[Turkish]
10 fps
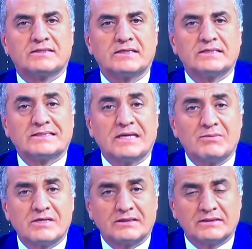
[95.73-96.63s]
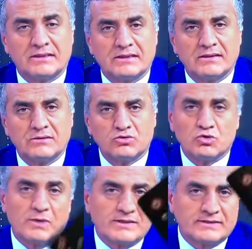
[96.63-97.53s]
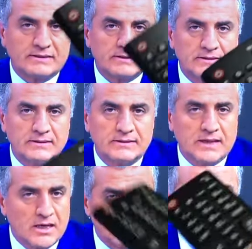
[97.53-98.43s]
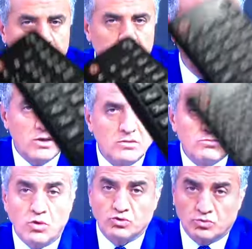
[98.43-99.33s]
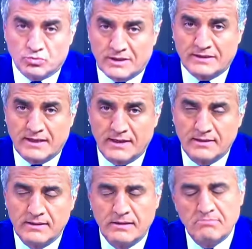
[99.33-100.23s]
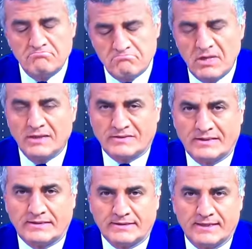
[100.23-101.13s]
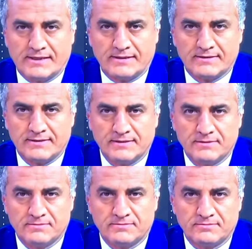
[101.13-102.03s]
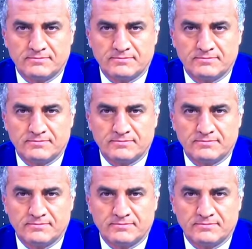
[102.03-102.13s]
HDR efekti gibi modlar var. Şu anda en üstteki seçili konumda. Henüz seçmedim.